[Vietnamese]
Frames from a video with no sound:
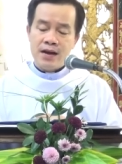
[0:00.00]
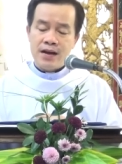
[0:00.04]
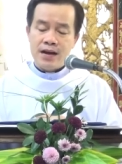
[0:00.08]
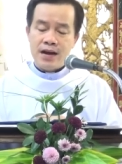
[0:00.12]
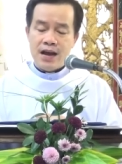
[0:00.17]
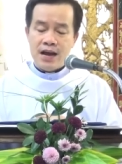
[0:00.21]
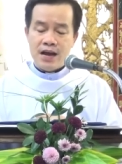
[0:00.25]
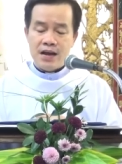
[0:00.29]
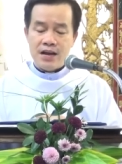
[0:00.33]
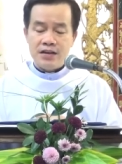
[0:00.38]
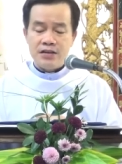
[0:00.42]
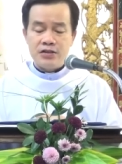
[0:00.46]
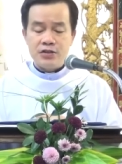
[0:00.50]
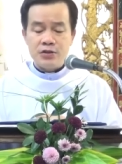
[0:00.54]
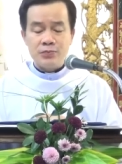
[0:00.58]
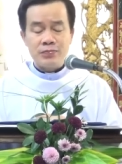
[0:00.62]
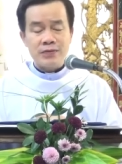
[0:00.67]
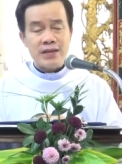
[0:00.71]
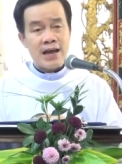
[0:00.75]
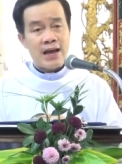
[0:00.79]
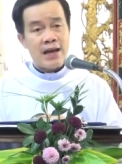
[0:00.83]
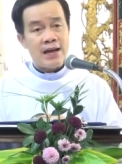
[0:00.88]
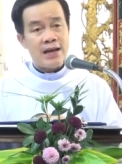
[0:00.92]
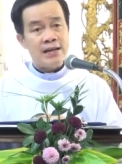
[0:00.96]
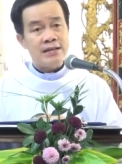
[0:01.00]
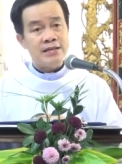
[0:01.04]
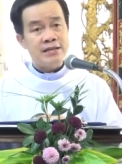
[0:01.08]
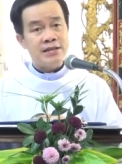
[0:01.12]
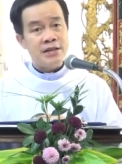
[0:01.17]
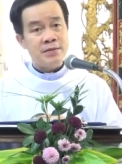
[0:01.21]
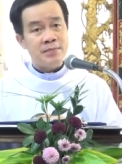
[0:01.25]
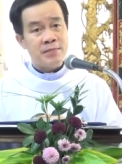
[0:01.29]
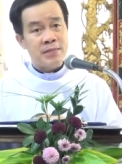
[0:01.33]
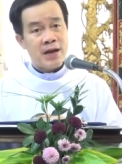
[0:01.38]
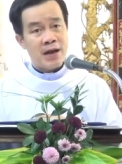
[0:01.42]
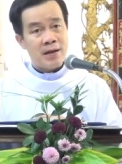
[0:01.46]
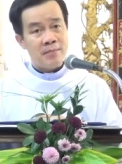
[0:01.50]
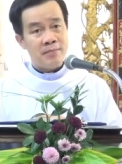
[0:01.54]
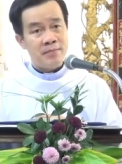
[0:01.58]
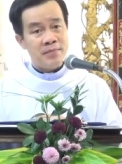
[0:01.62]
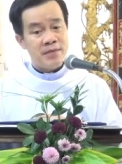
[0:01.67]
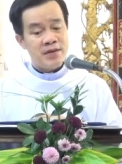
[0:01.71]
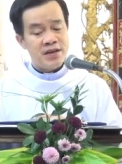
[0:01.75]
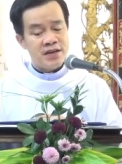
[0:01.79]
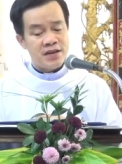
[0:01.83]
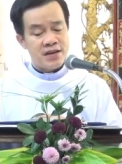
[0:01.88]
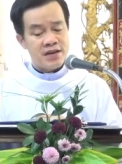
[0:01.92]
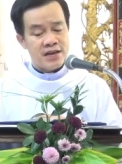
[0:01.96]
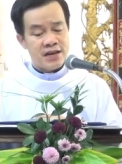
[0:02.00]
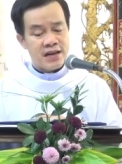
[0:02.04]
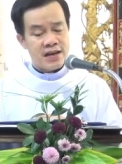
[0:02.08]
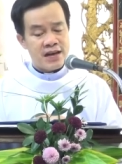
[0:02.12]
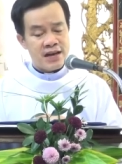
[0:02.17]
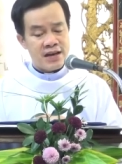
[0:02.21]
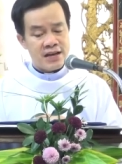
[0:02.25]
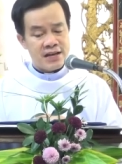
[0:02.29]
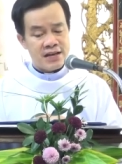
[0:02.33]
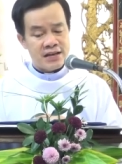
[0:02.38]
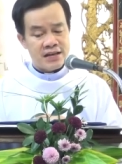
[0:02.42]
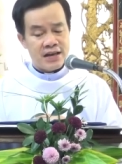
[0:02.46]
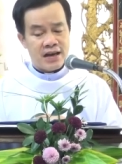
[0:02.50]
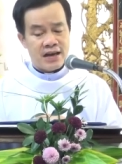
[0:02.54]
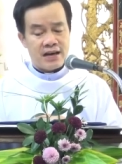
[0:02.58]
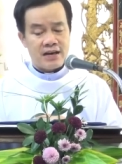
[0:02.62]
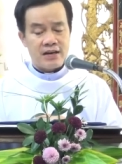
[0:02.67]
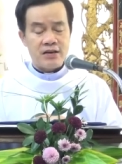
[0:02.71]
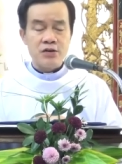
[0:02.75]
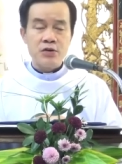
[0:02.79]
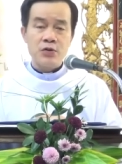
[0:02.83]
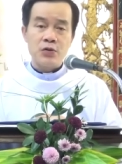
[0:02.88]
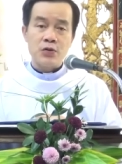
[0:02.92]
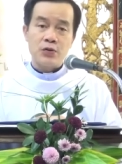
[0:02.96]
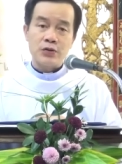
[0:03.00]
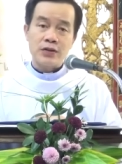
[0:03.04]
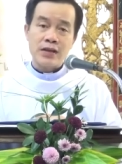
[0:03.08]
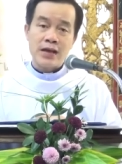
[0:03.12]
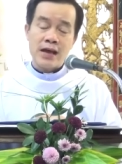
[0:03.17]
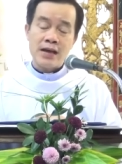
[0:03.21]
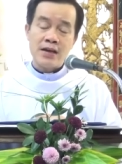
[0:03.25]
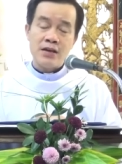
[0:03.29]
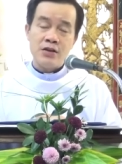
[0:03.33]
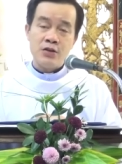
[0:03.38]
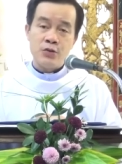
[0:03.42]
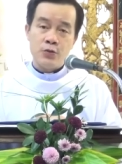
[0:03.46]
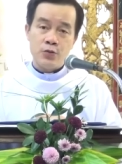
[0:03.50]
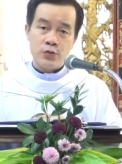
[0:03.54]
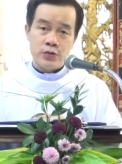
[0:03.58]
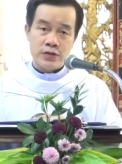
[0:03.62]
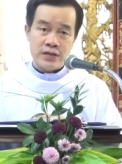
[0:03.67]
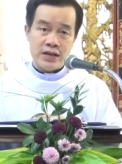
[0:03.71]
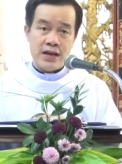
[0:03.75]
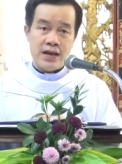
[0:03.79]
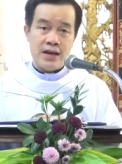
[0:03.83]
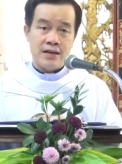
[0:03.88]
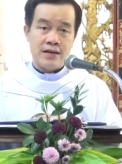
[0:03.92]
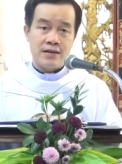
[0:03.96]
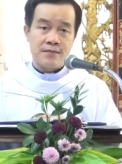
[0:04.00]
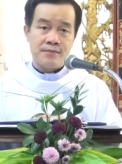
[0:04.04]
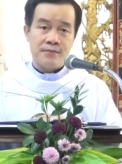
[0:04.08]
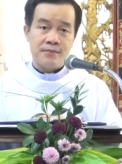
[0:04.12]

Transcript: để chúng ta chiêm ngắm đức kiên nhẫn của thánh du xe